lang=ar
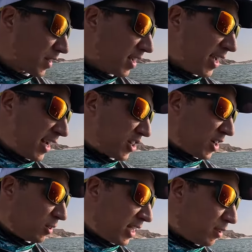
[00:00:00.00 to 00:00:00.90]
هاي
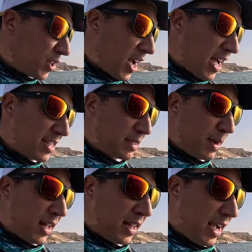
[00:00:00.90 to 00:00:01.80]
راجعه والله الا وجهها قاصح
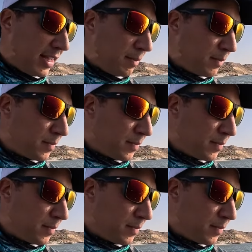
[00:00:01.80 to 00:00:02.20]
سبحان الله العظيم